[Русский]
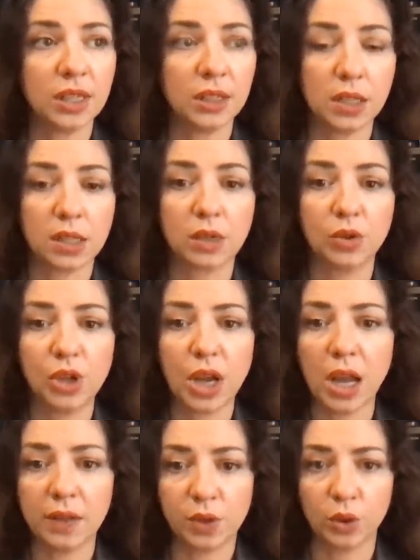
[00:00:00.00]
это
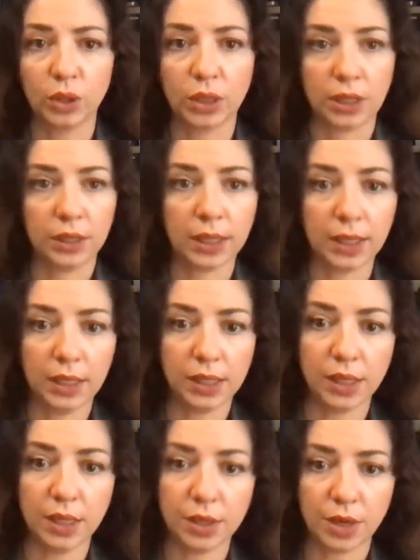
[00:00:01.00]
исключает все-таки такие,
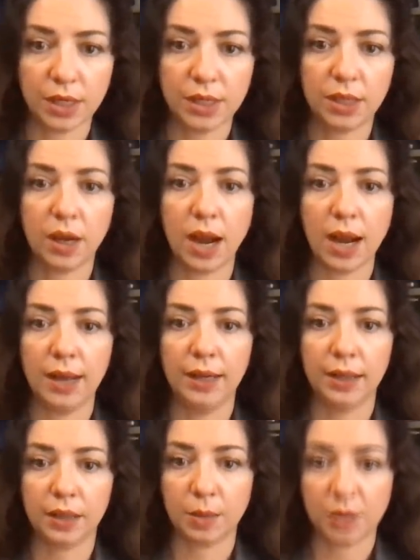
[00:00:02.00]
знаете,
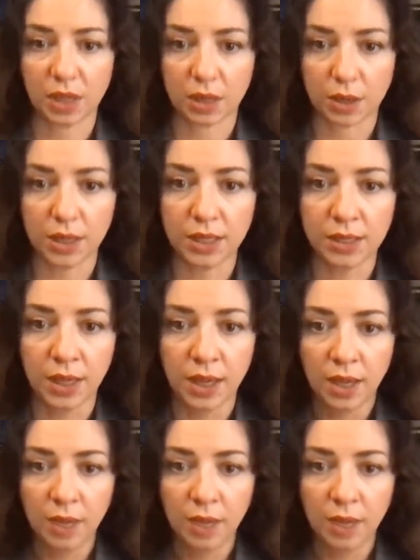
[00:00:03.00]
радикальные, там, закрыть,